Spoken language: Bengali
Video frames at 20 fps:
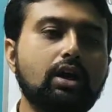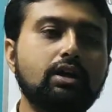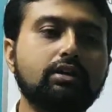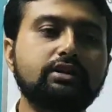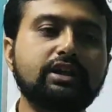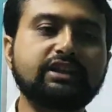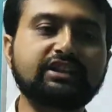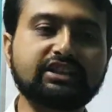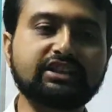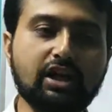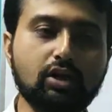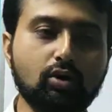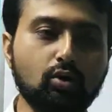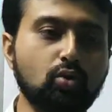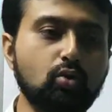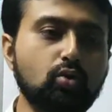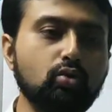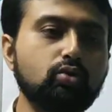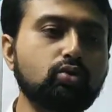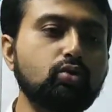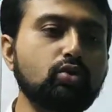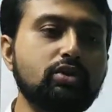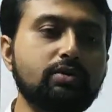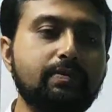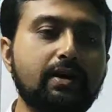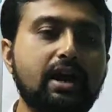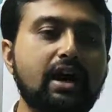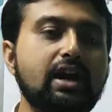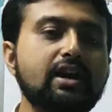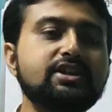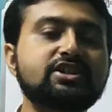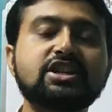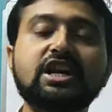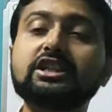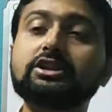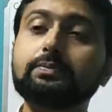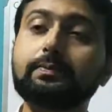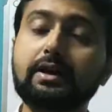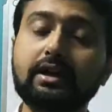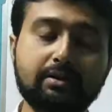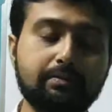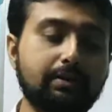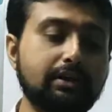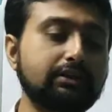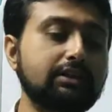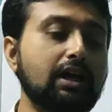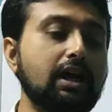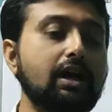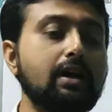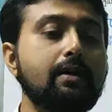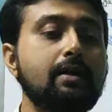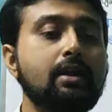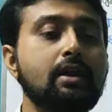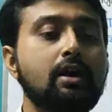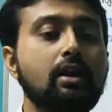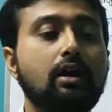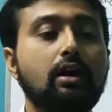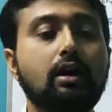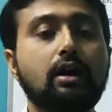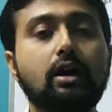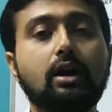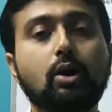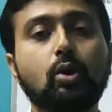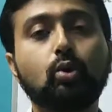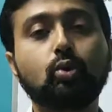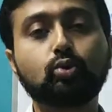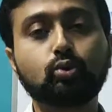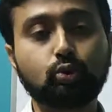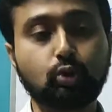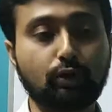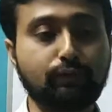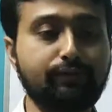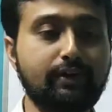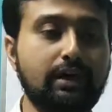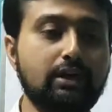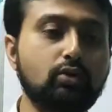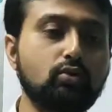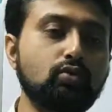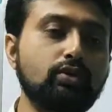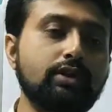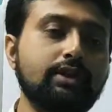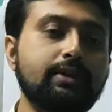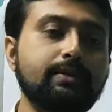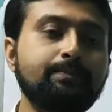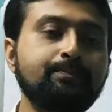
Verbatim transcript: দাদা ঠাকুর দুই ভাই সাত পাকে বাঁধা উত্তর ফাল্গুনি